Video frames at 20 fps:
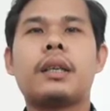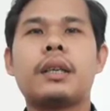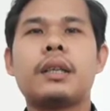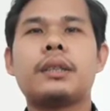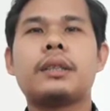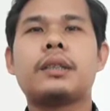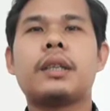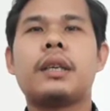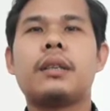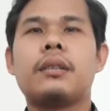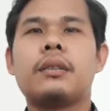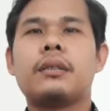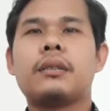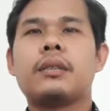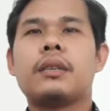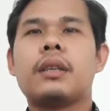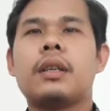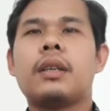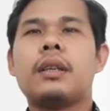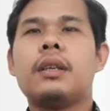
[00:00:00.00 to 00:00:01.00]
riset
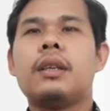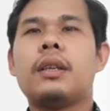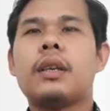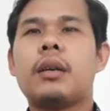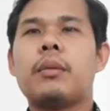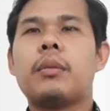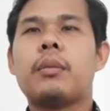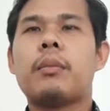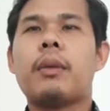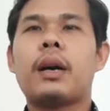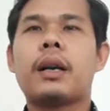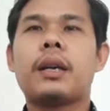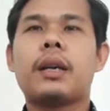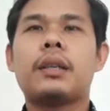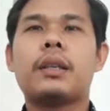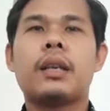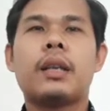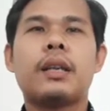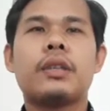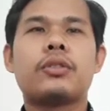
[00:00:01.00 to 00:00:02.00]
dengan
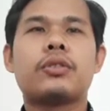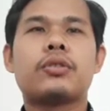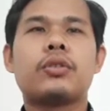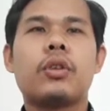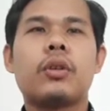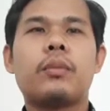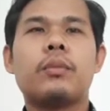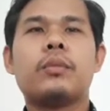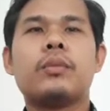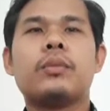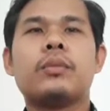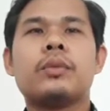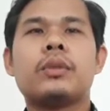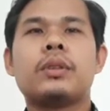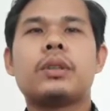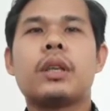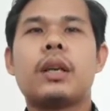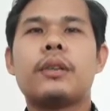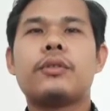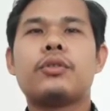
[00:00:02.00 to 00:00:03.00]
memakai teleskop
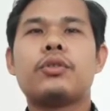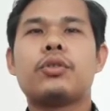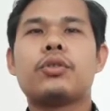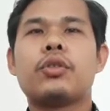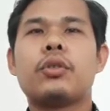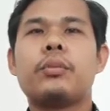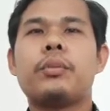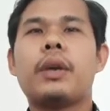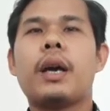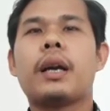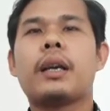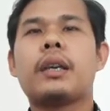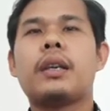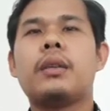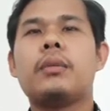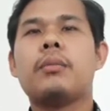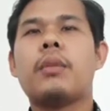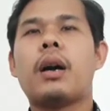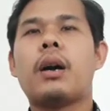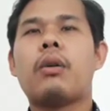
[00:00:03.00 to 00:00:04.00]
telah cukup
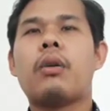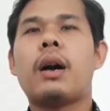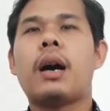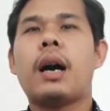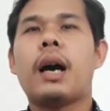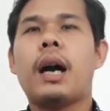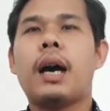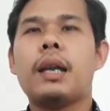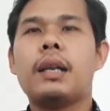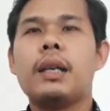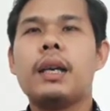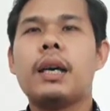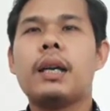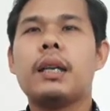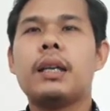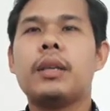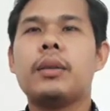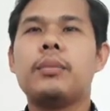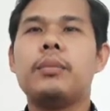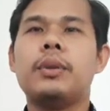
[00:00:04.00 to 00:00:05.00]
yakin bahwa
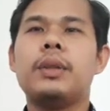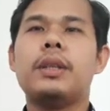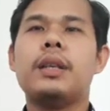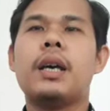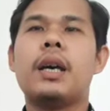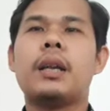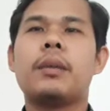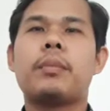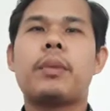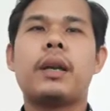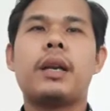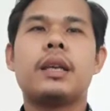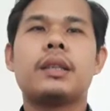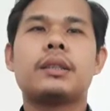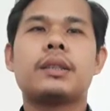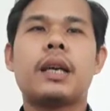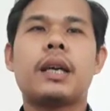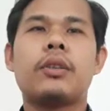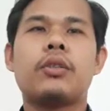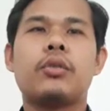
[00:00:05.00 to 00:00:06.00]
ada lebih daripada
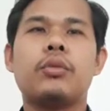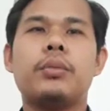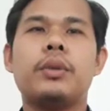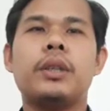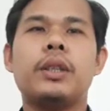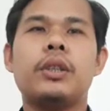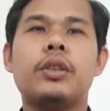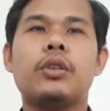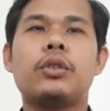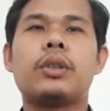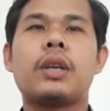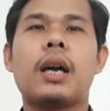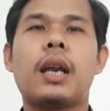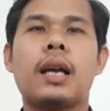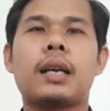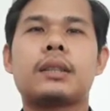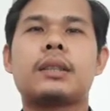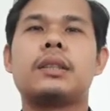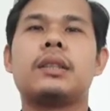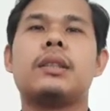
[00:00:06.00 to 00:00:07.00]
satu biliun
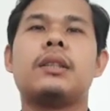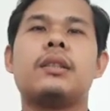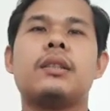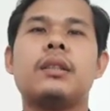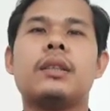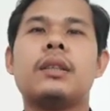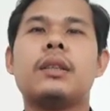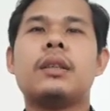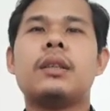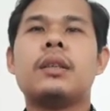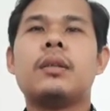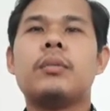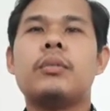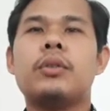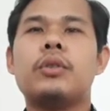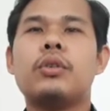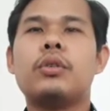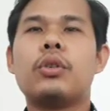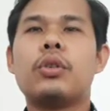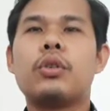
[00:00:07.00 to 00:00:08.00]
galaksi.
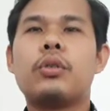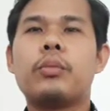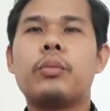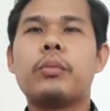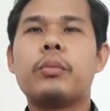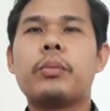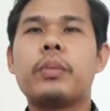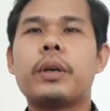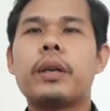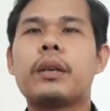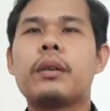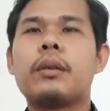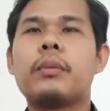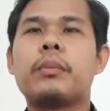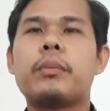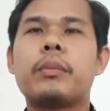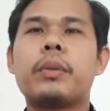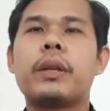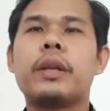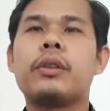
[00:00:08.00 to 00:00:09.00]
Menurut
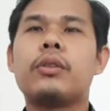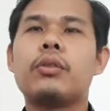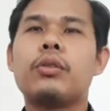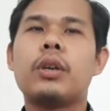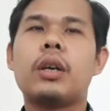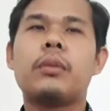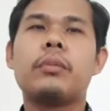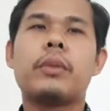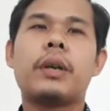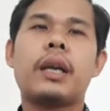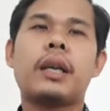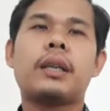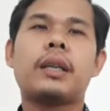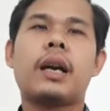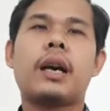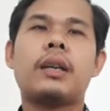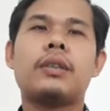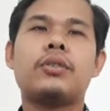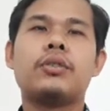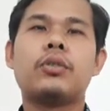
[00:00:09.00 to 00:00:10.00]
perhitungan
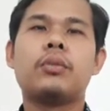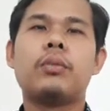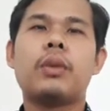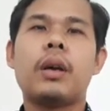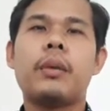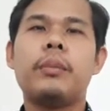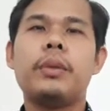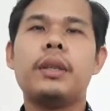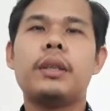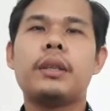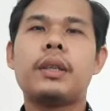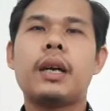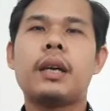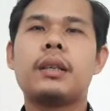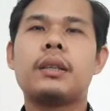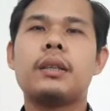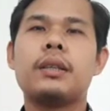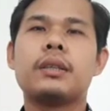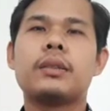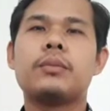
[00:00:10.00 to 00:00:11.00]
mereka, jumlah
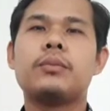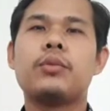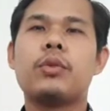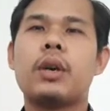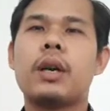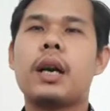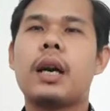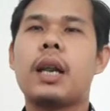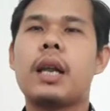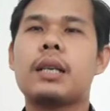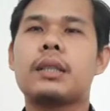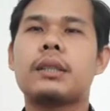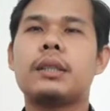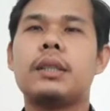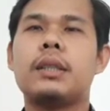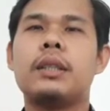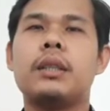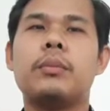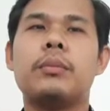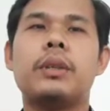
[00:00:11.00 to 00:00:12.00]
bintang di semua galaksi
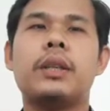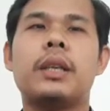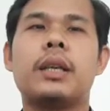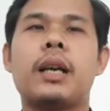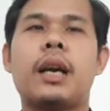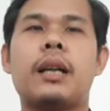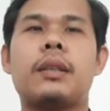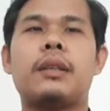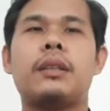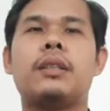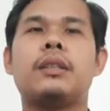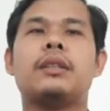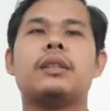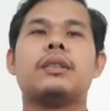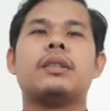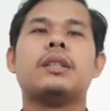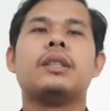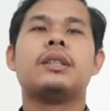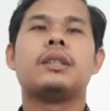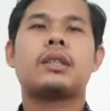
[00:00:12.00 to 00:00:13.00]
ini mendekati
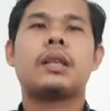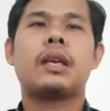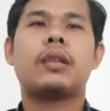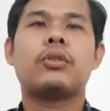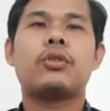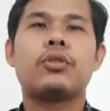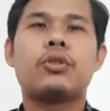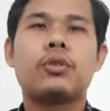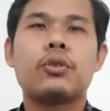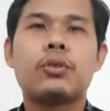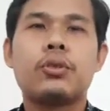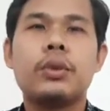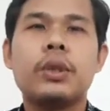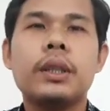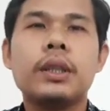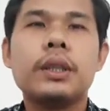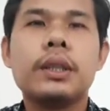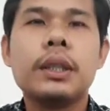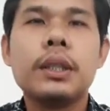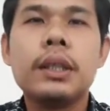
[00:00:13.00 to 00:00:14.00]
100
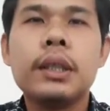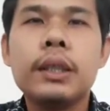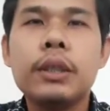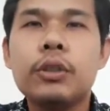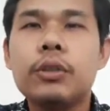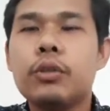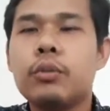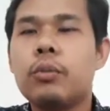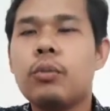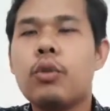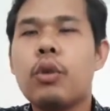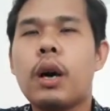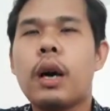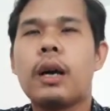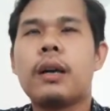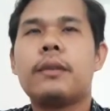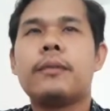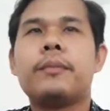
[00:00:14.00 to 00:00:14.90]
kuintiliun buah.